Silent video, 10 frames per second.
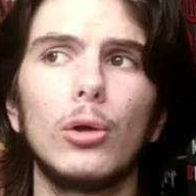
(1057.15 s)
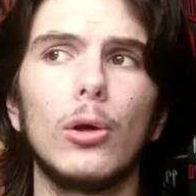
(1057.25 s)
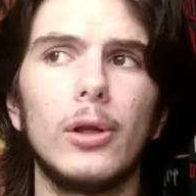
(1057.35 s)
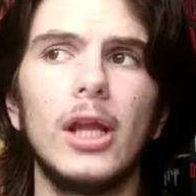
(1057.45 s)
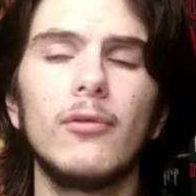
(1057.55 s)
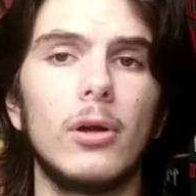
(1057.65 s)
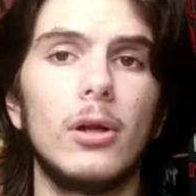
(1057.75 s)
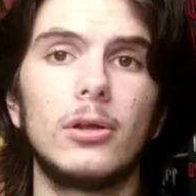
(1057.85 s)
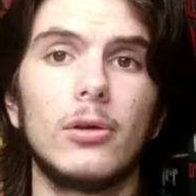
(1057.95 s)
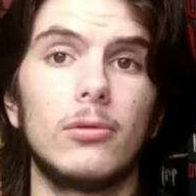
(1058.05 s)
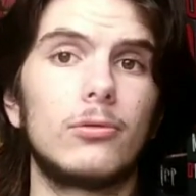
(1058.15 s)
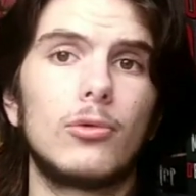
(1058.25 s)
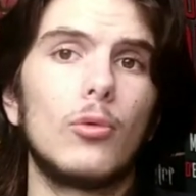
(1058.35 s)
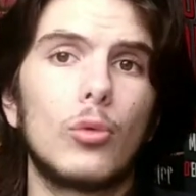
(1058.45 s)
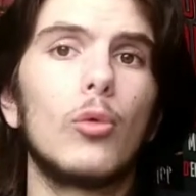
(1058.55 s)
qu'on
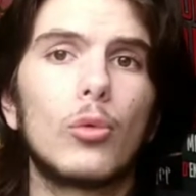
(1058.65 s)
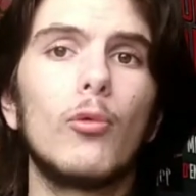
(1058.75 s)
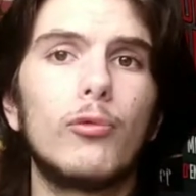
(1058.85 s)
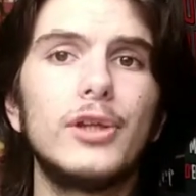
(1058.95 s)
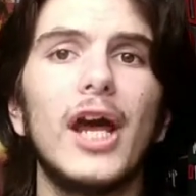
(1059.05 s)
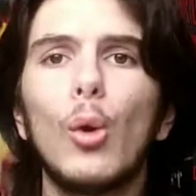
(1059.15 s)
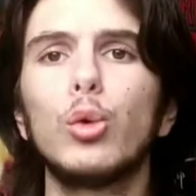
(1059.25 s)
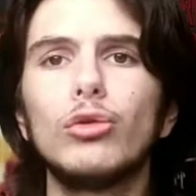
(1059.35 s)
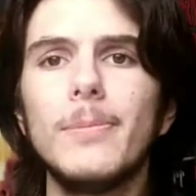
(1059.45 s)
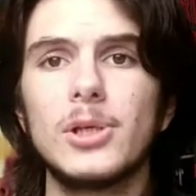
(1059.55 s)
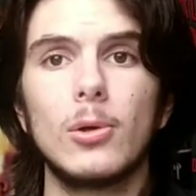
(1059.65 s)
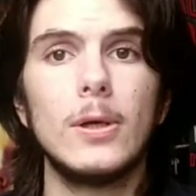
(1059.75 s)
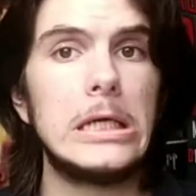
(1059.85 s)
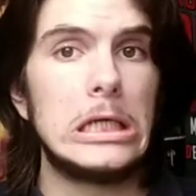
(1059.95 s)
qu voudrait le retrouver parce que